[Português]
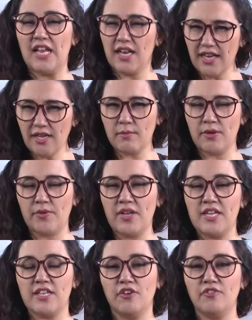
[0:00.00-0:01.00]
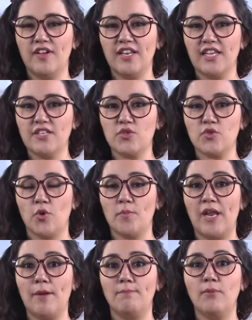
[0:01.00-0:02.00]
Lembra que eu falei sobre
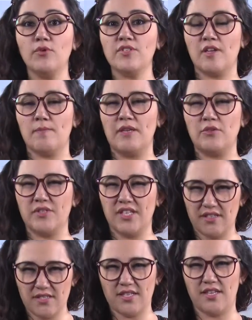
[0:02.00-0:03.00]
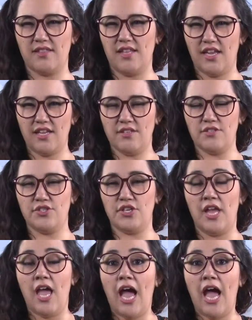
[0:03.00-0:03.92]
a busca pelo transcendente,